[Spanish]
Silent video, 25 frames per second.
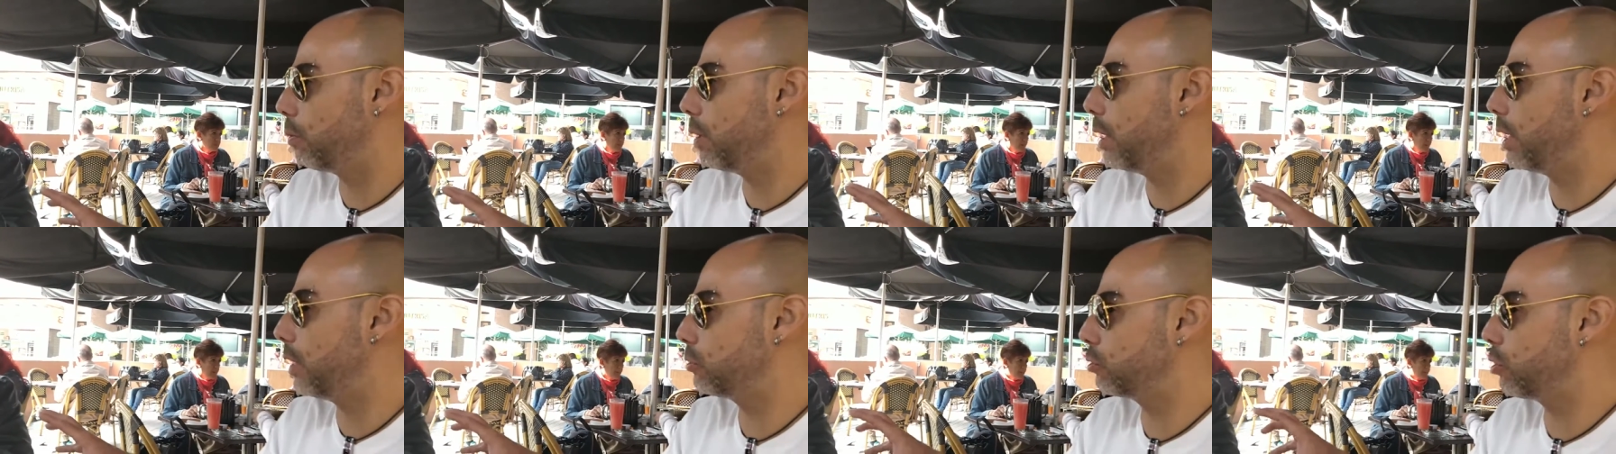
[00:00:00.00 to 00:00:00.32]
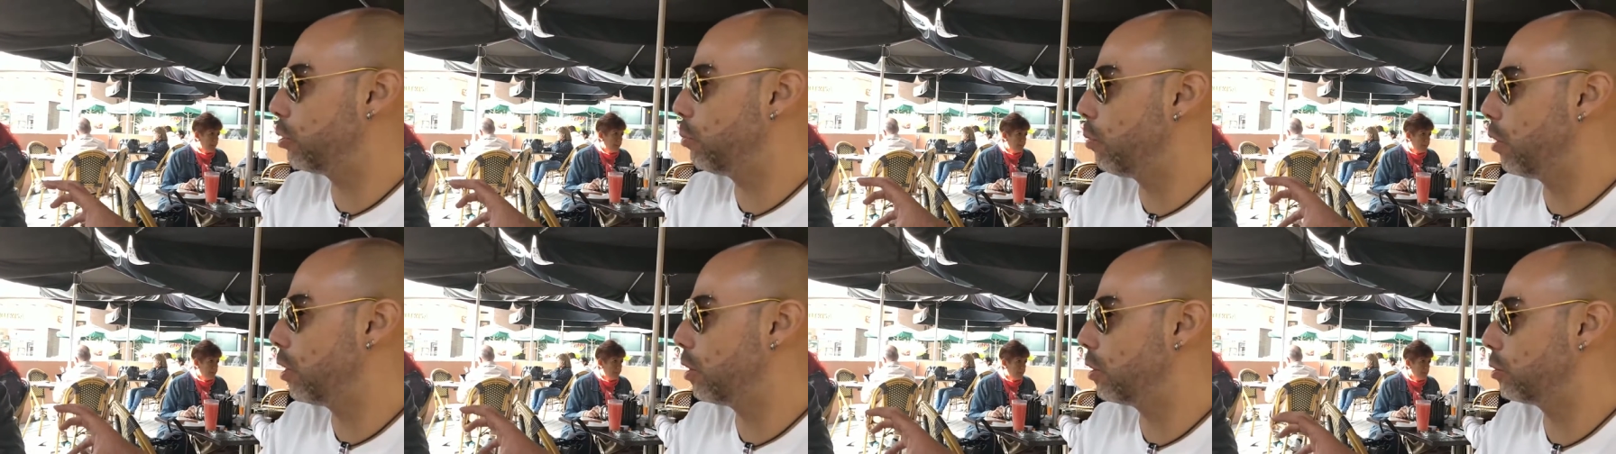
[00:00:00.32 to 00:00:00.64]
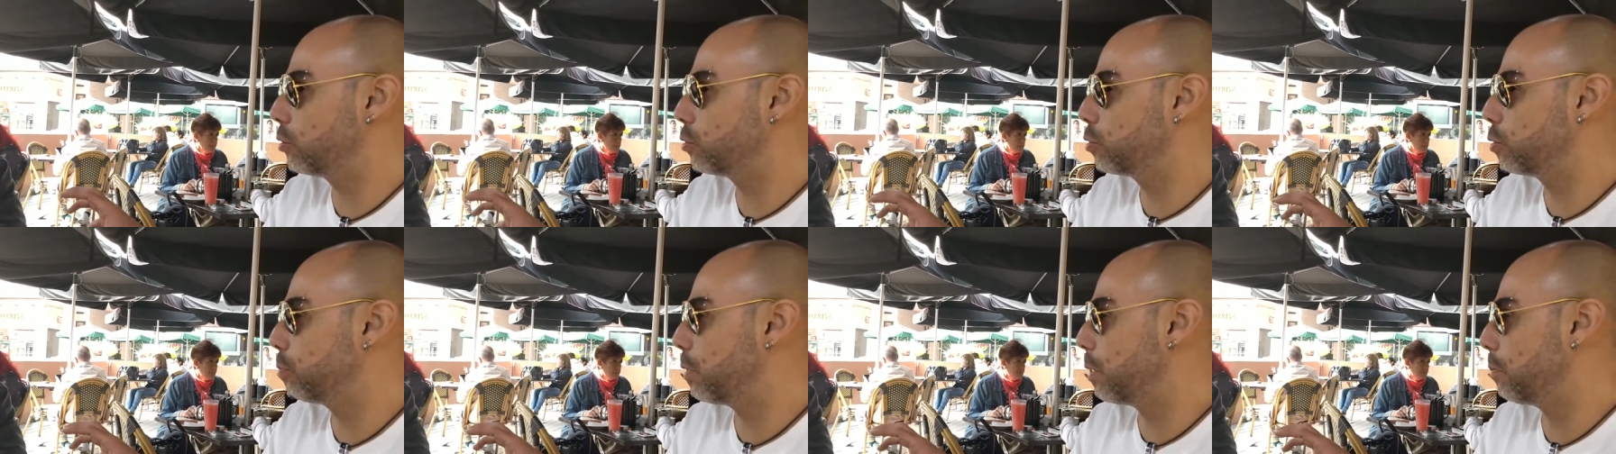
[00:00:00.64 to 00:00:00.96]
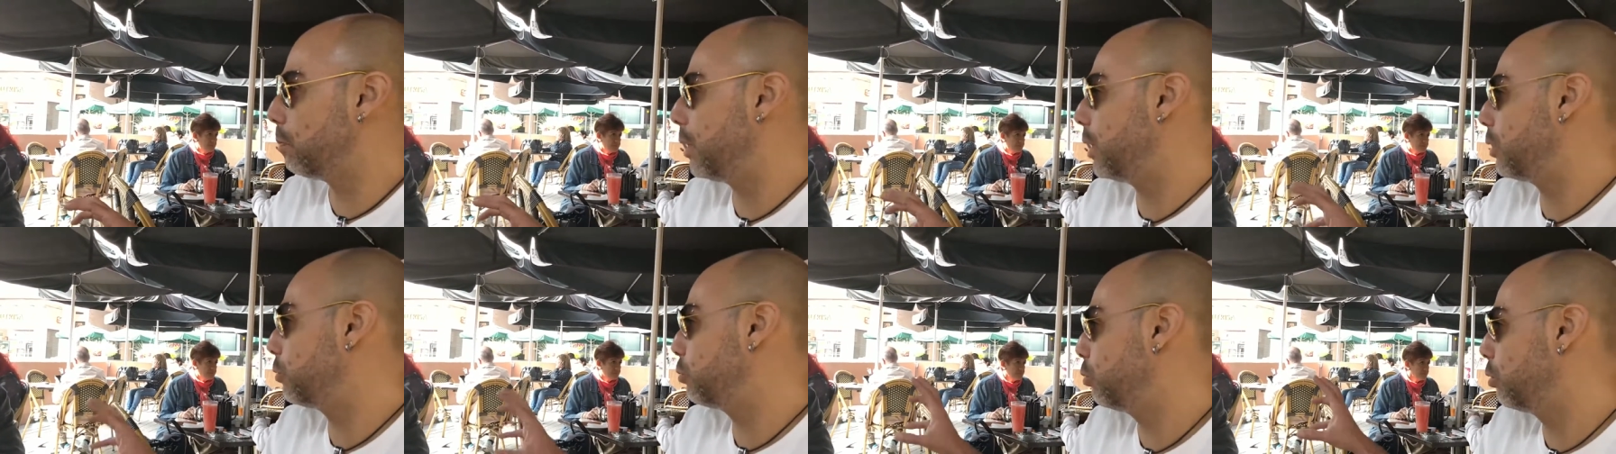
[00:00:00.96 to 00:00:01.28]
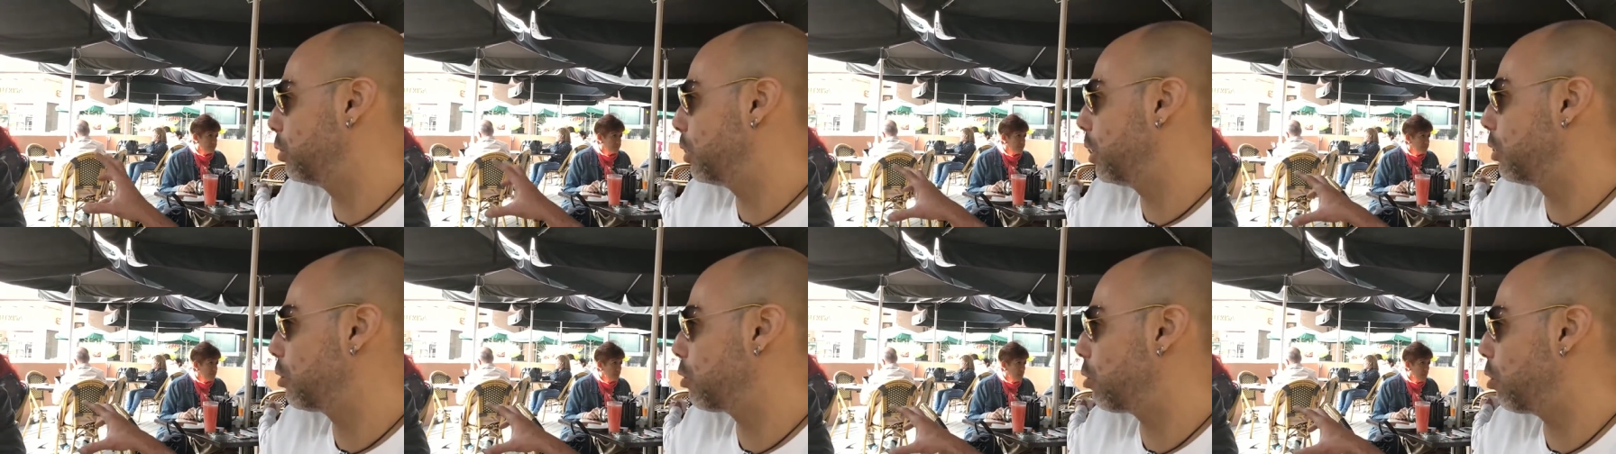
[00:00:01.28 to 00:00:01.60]
es como el Superman azul
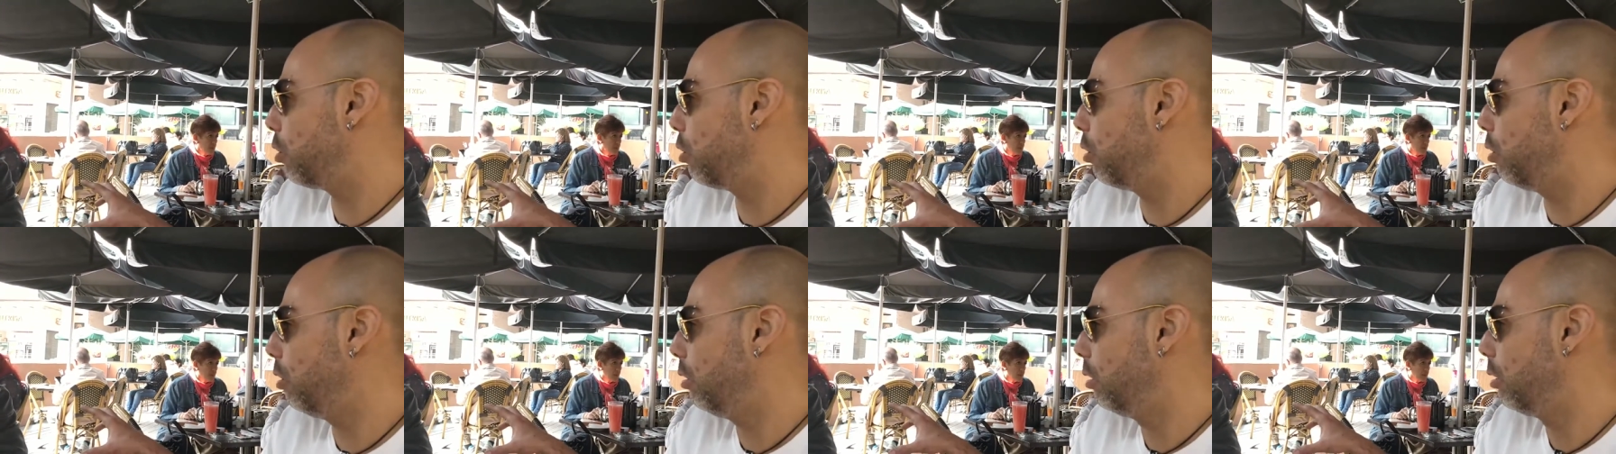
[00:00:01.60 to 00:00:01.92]
y el rojo,